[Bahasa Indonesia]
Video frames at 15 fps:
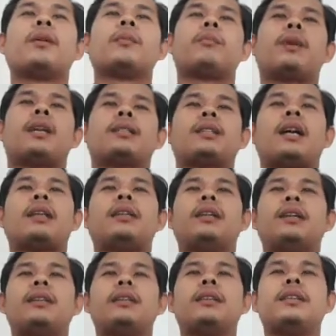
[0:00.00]
Pada saat
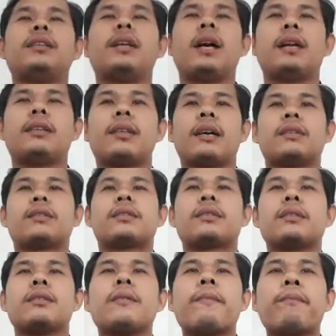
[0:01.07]
ini di atas,
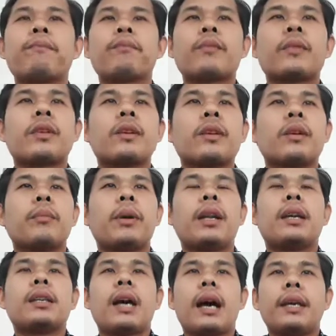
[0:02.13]

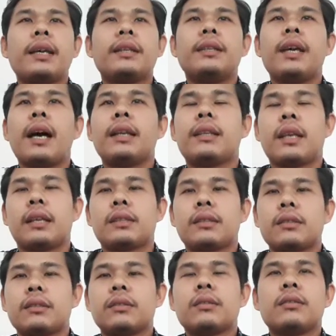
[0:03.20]
pada ayat di atas,
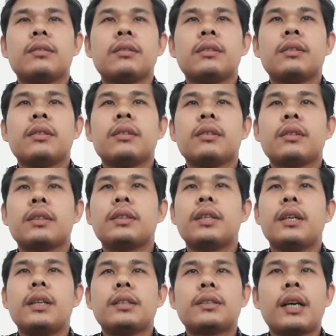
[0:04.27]

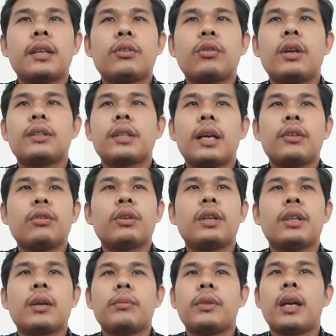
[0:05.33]
kejadian satu ayat satu
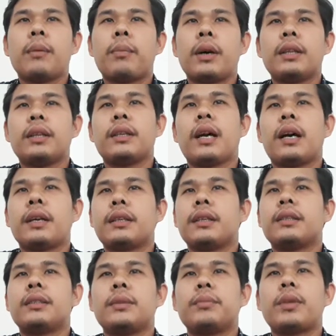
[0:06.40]
kita mendapati
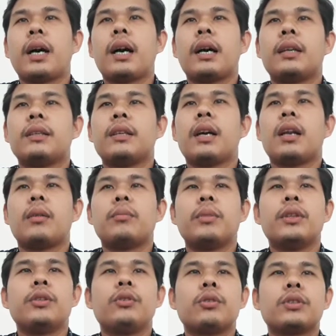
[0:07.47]
karya ciptaan dalam
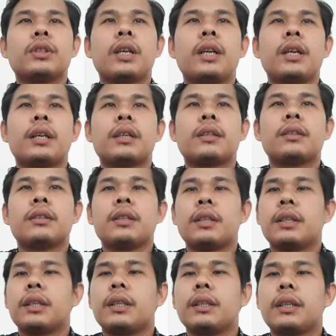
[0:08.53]
bentuknya yang
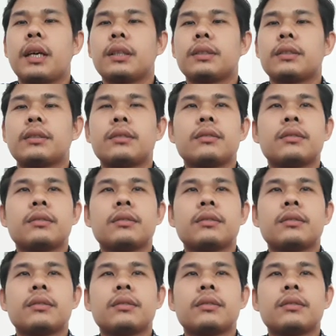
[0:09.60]
ringkas